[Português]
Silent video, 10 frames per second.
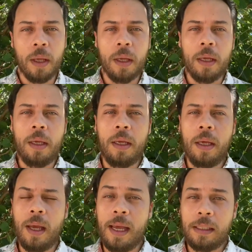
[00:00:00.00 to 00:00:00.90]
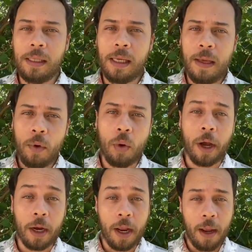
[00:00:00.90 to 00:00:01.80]
E esse químico,
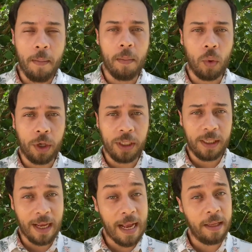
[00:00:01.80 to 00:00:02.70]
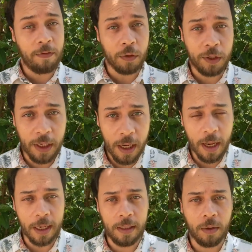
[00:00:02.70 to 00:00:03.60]
René Maurice Gattefossé,
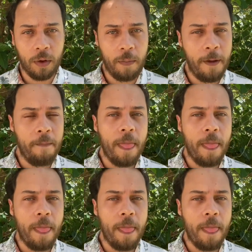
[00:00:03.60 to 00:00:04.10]
é seu nome,